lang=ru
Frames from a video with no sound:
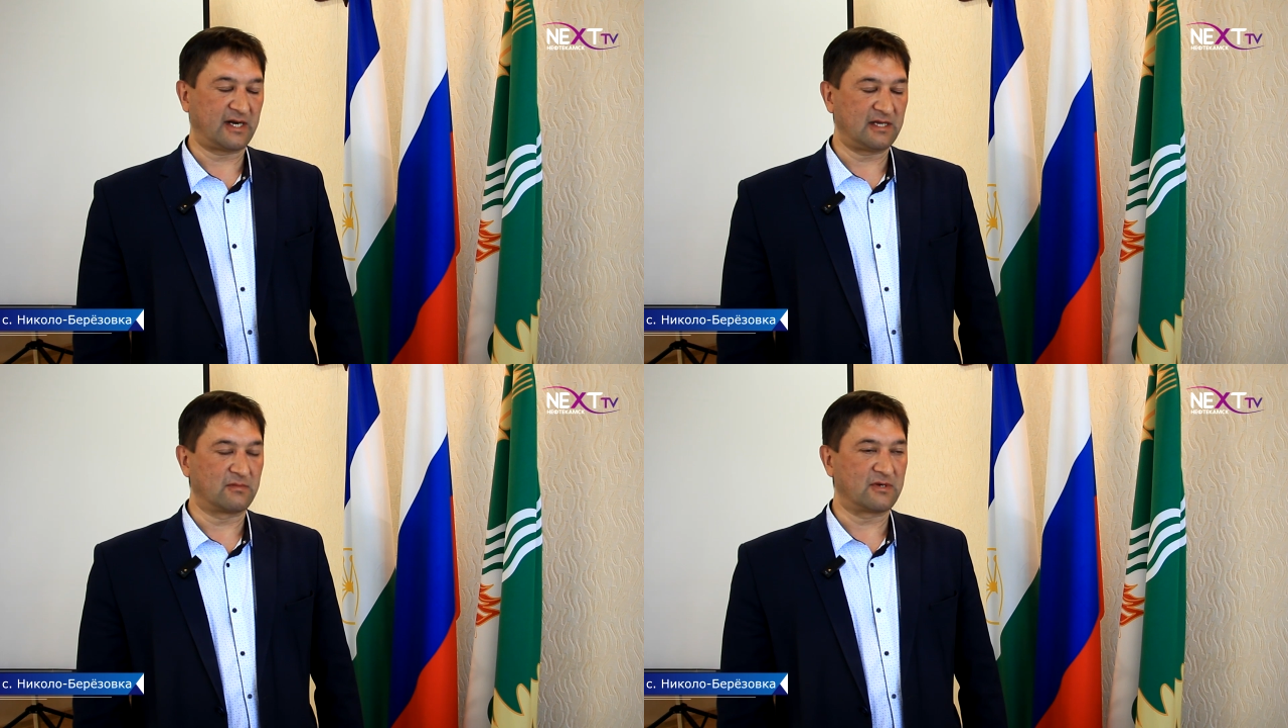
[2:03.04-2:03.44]
в
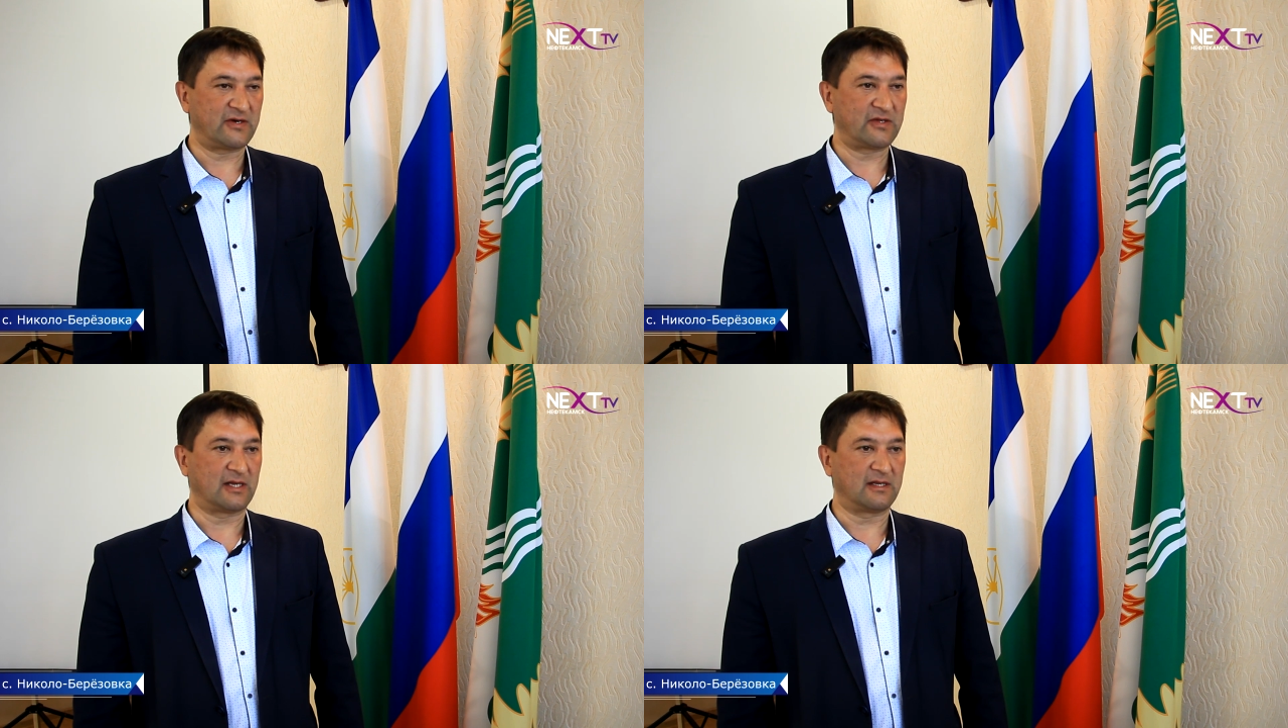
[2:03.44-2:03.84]
третьем
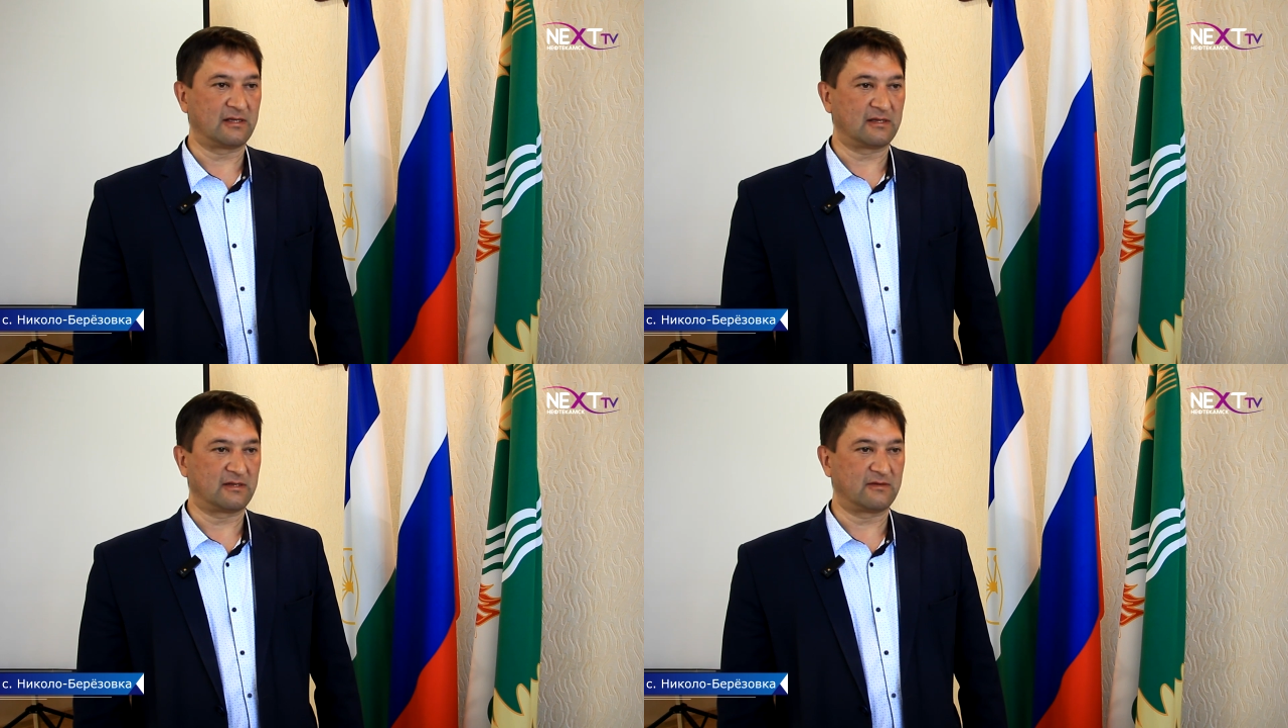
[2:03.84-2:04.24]
квартале
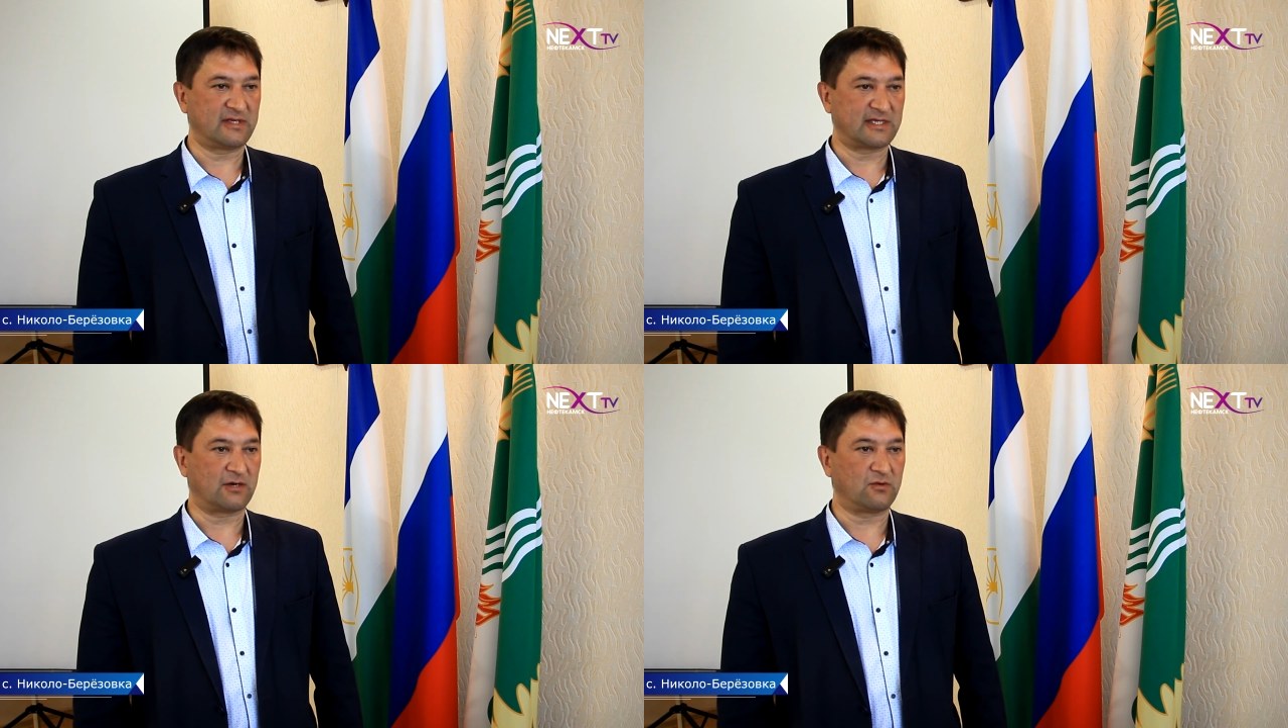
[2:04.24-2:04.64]

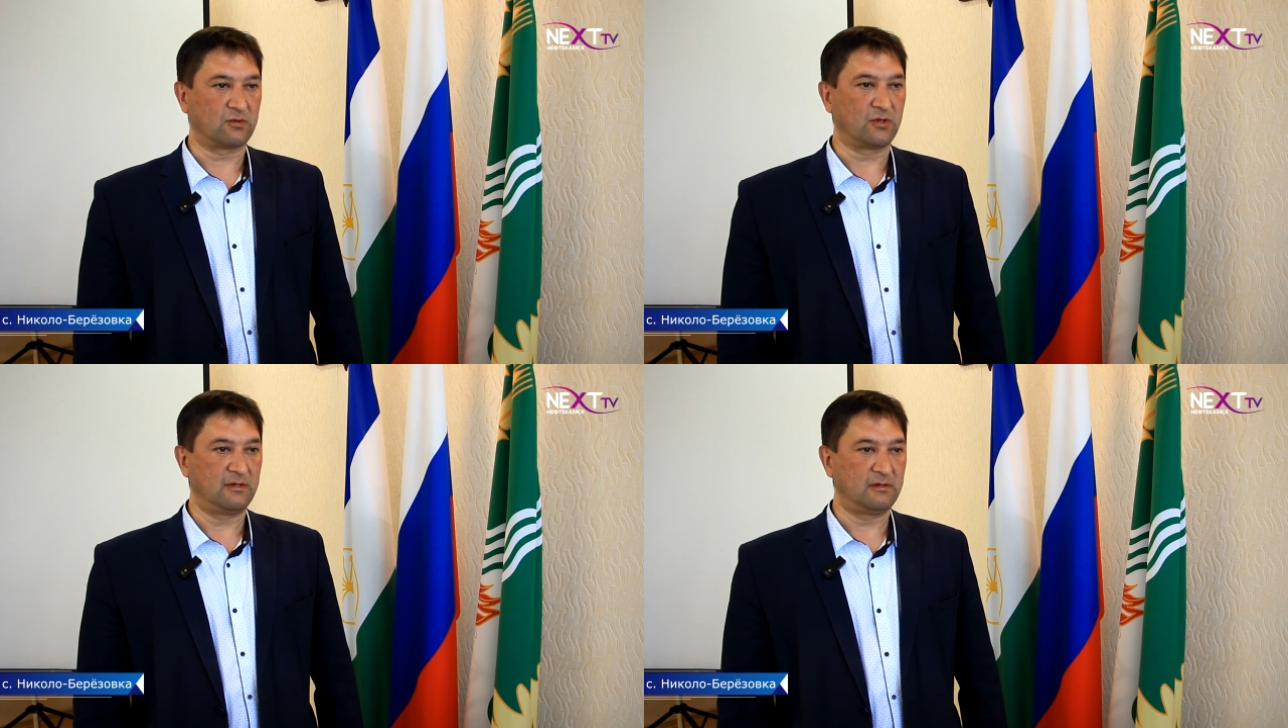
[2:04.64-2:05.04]
2022
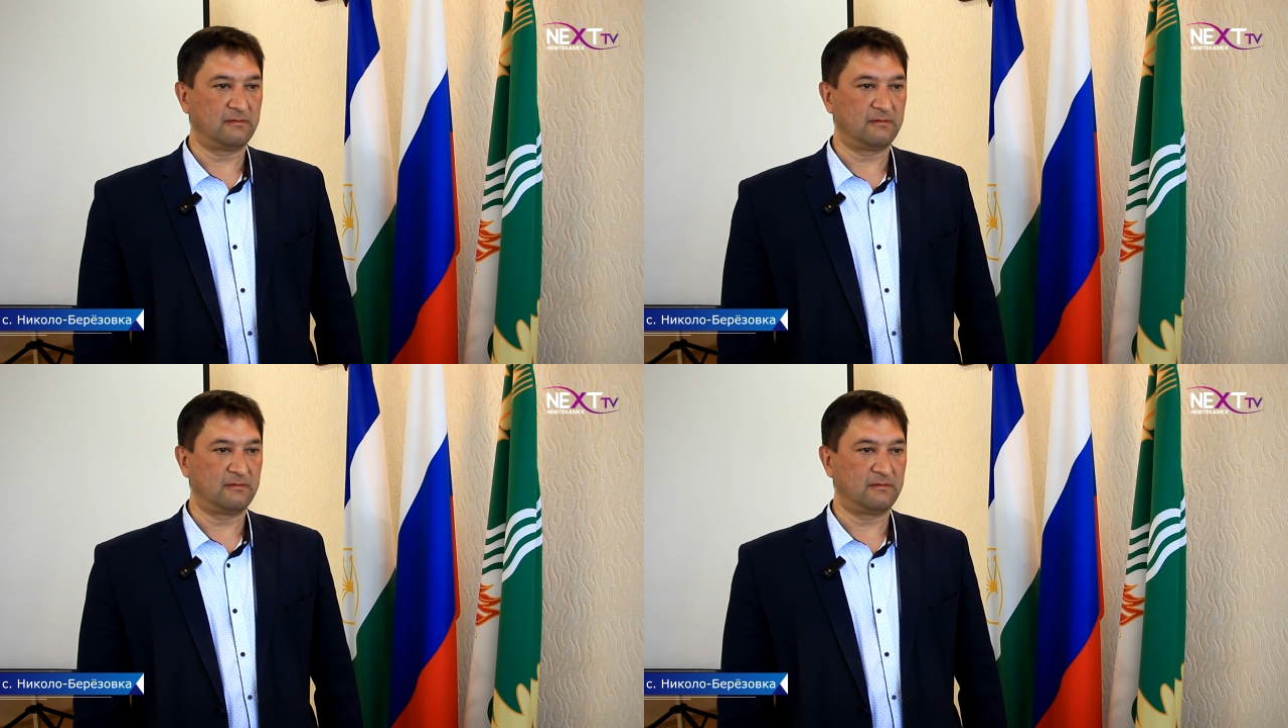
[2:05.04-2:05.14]
года.